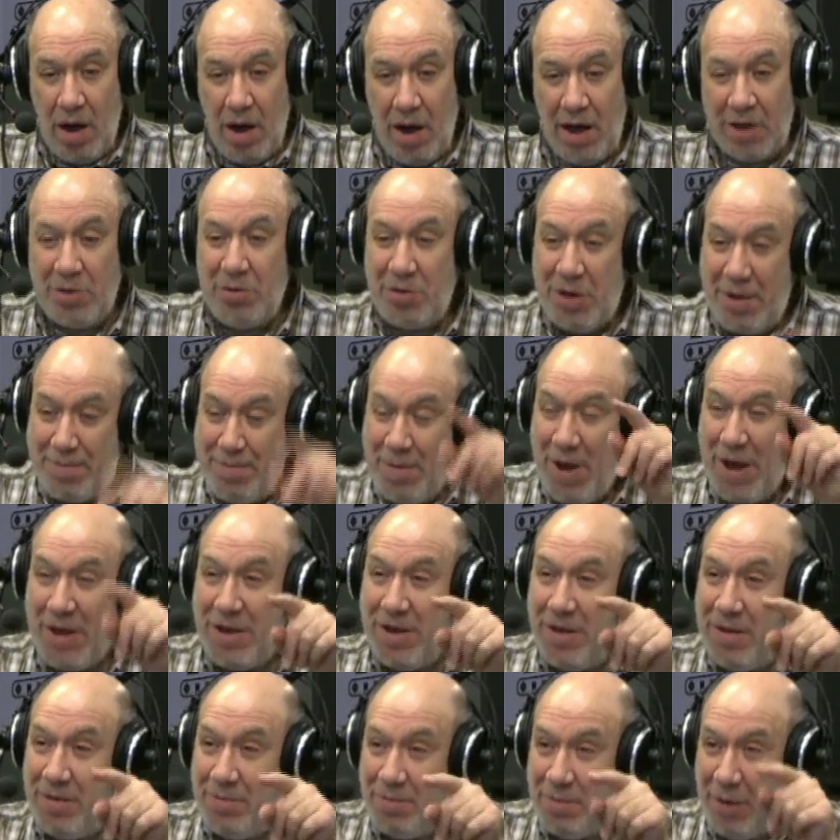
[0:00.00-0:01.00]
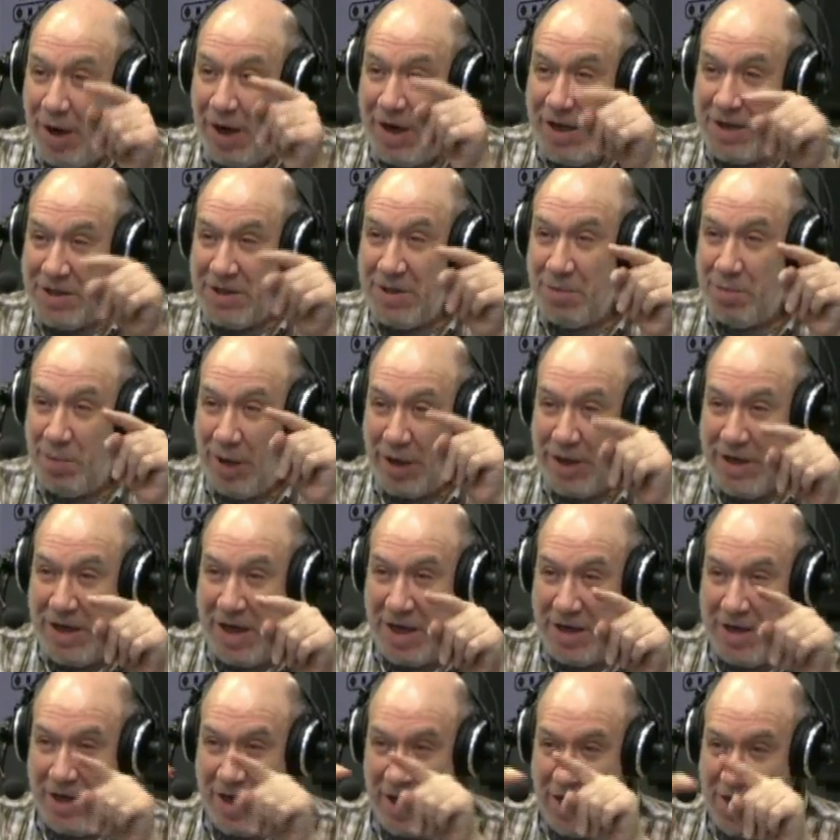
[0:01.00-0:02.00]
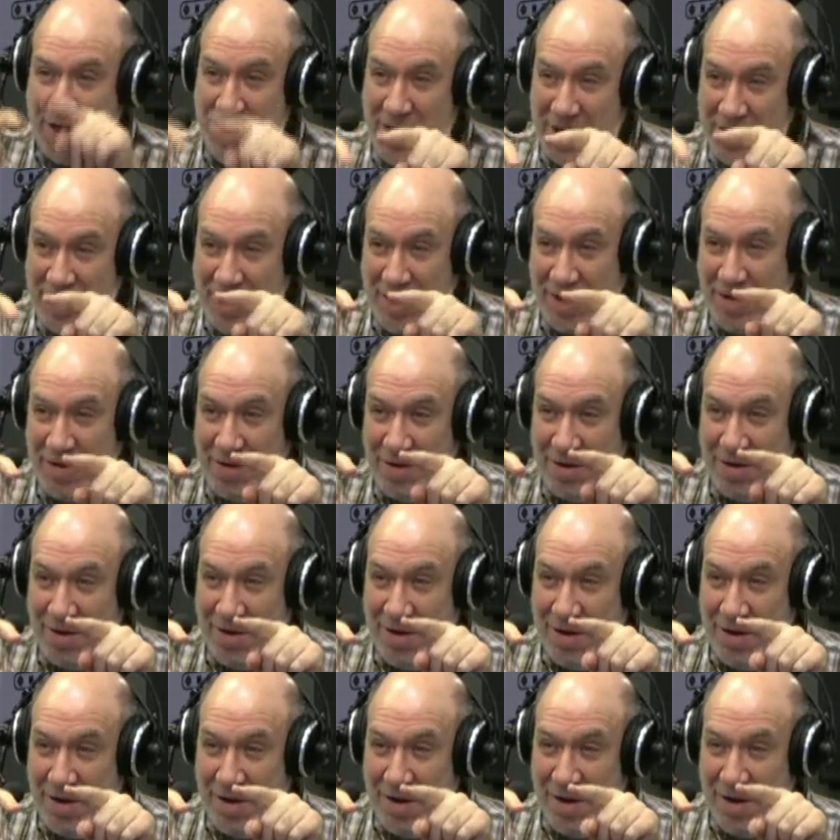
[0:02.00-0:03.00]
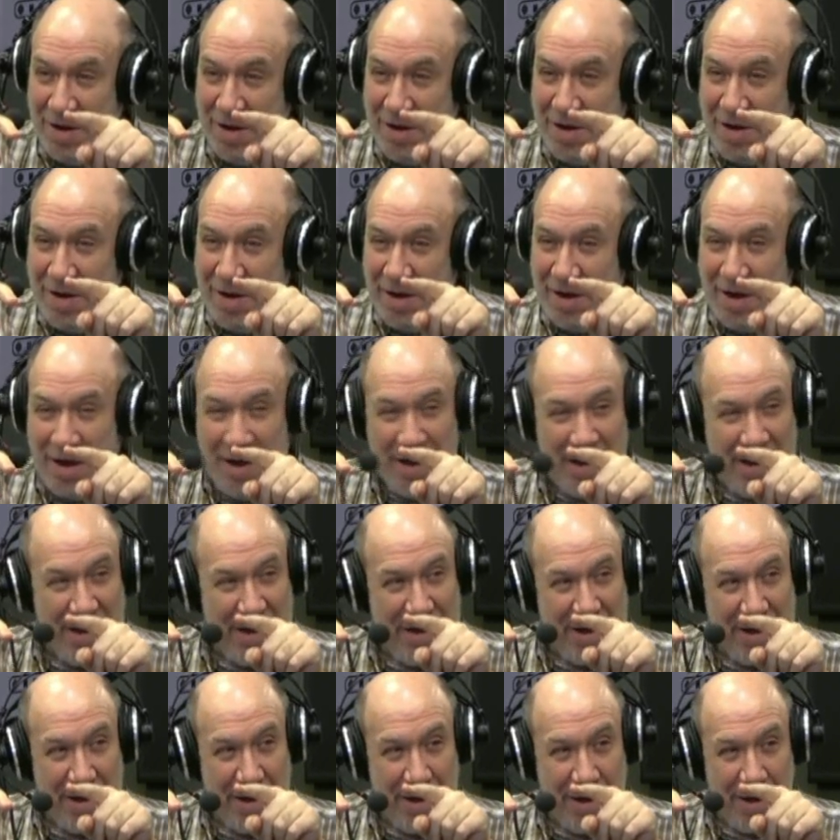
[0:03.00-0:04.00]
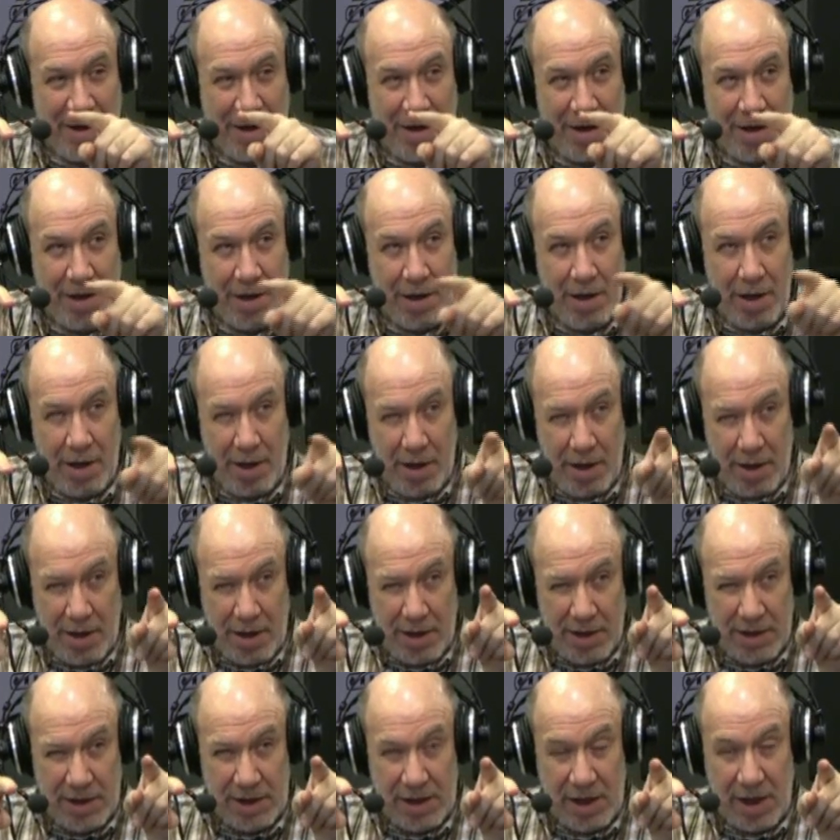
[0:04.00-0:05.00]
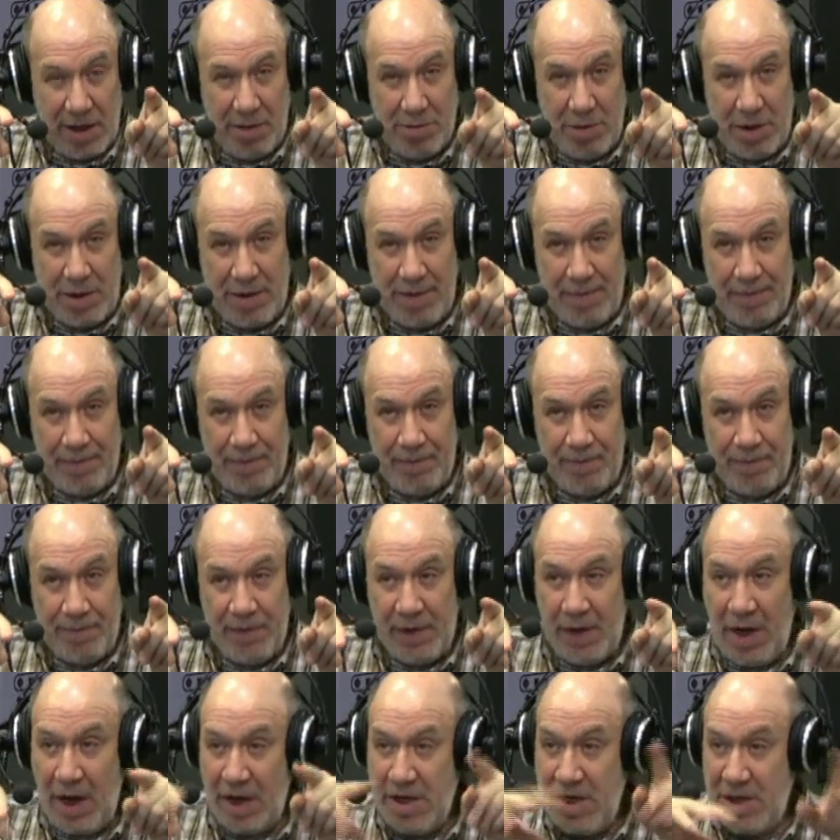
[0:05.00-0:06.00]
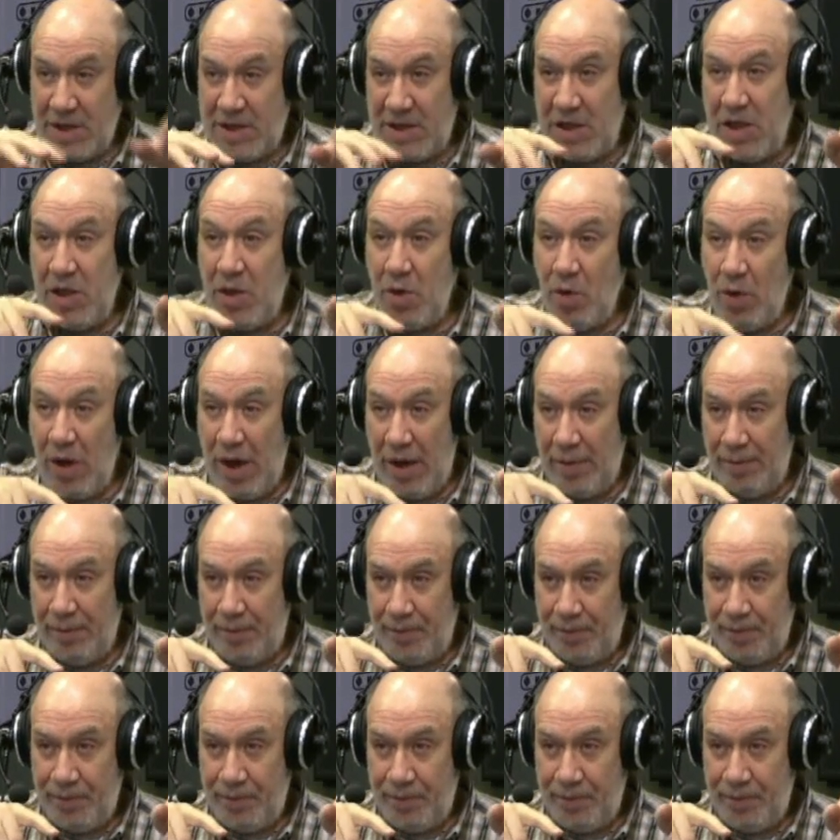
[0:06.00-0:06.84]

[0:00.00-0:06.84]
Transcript: а тут опять полезно поднять газеты, э, стало быть, конец июля,